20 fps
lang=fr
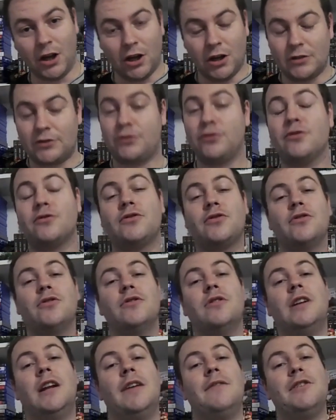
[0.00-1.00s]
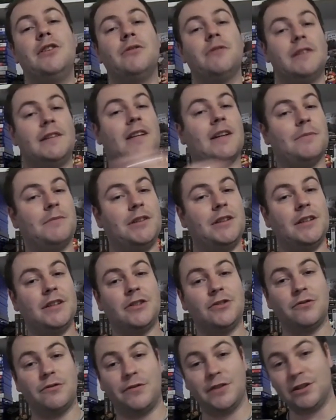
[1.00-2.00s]
Sur ce, la vidéo est
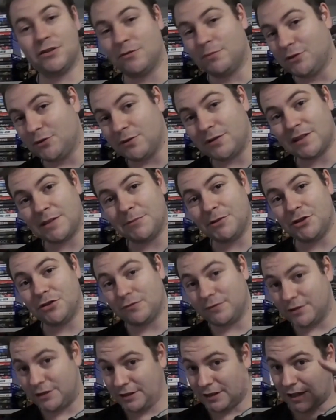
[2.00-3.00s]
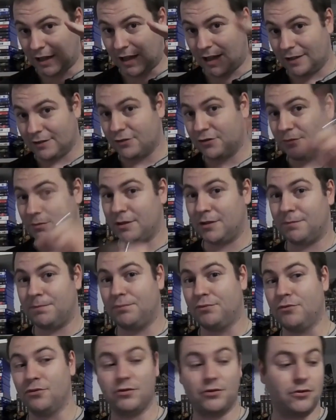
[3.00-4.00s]
terminée, je vous fais des gros bisous les amis, je vous dis à demain
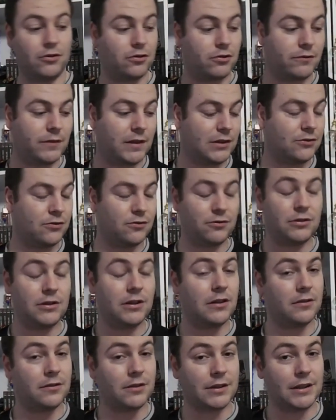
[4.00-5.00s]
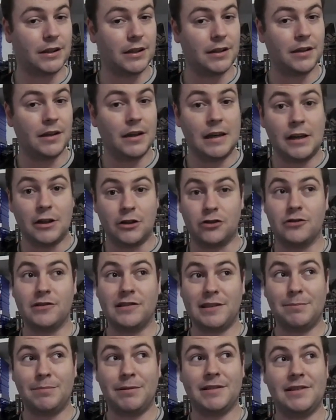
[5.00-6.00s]
pour une autre ouverture du calendrier. Je ne
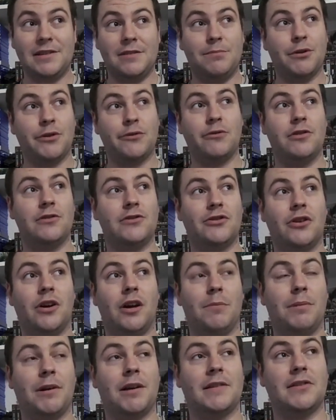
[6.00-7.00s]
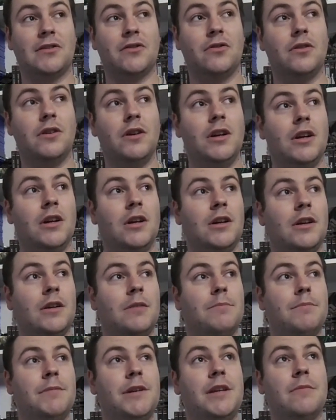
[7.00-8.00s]
sais pas si le Père Noël sera présent,
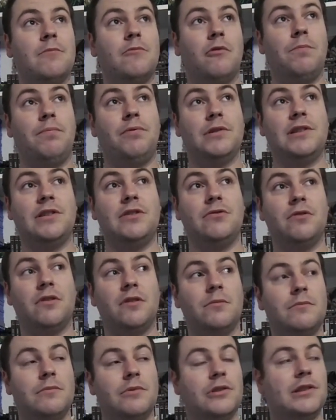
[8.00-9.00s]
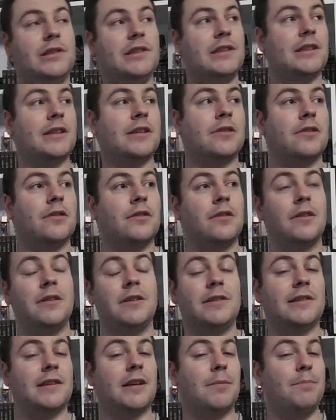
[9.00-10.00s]
mais mon petit doigt me dit qu'il ne
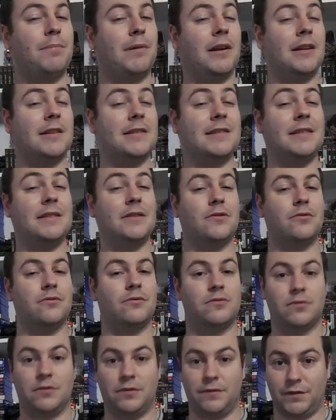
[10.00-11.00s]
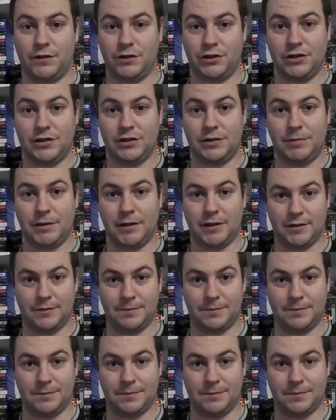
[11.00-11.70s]
sera pas là de tôt. enfin j'espère.